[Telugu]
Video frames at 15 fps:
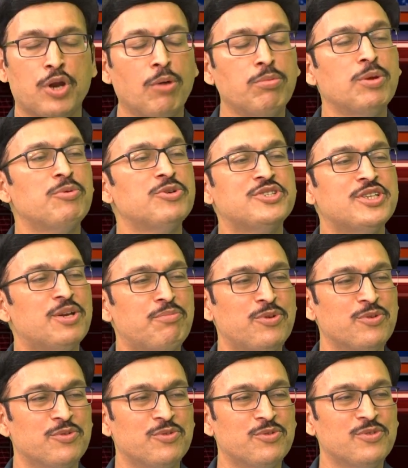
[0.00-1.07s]
ప్రాబ్లం
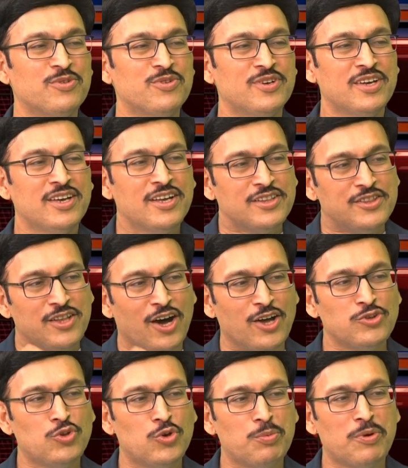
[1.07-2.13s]
వచ్చినప్పుడు
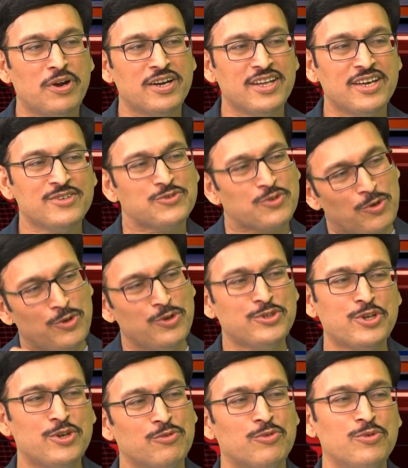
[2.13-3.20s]
దాంతోపాటే
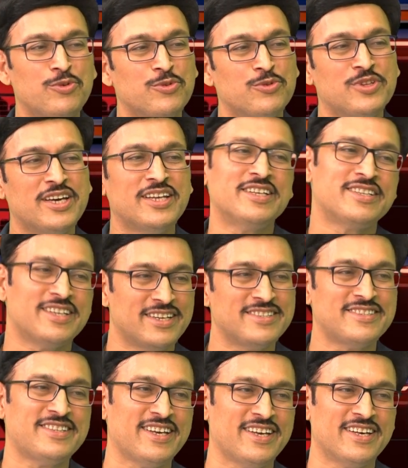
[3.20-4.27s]
సొల్యూషన్ ఉంటుంది అని
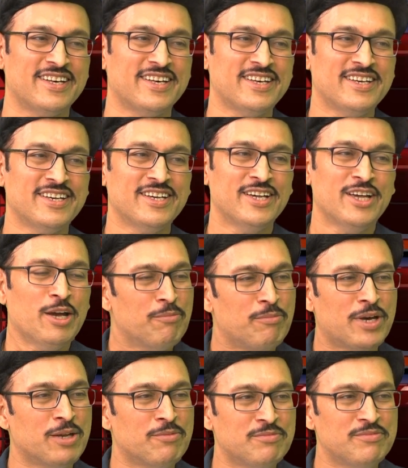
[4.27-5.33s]
తెలిస్తే
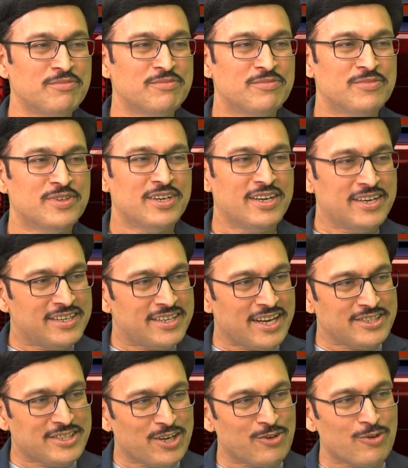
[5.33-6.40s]
మనం
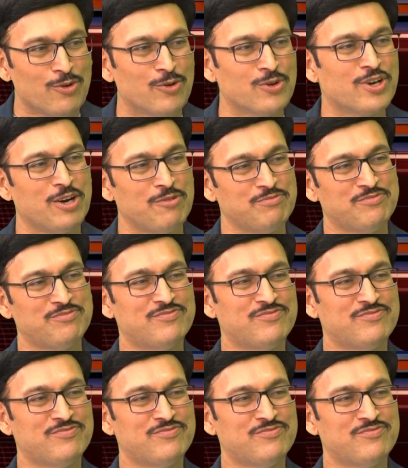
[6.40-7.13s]
టెన్షన్కు లోన్ కాం